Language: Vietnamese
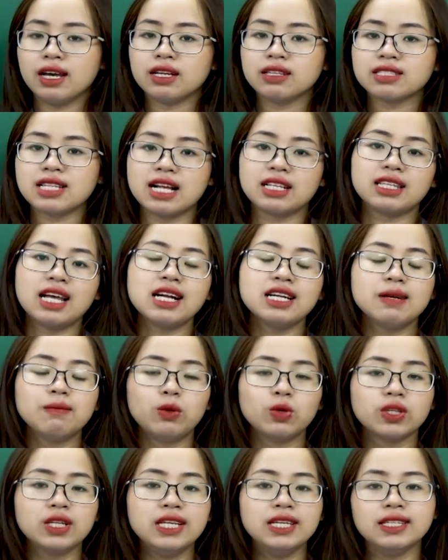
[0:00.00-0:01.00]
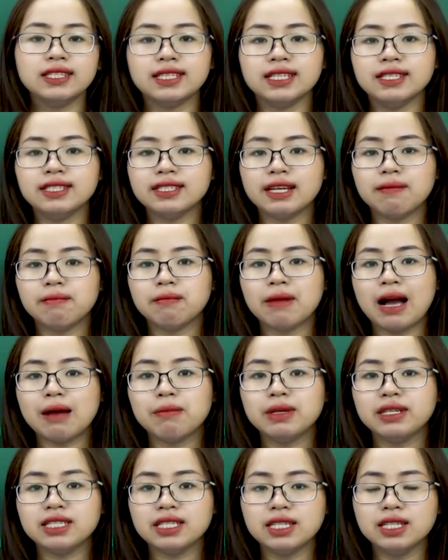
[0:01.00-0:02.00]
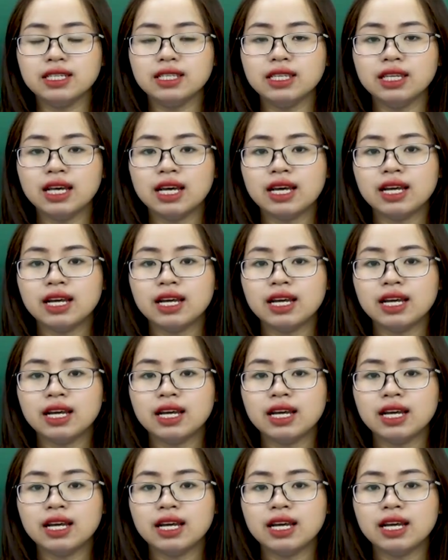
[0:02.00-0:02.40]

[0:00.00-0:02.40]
sáng tác năm 1939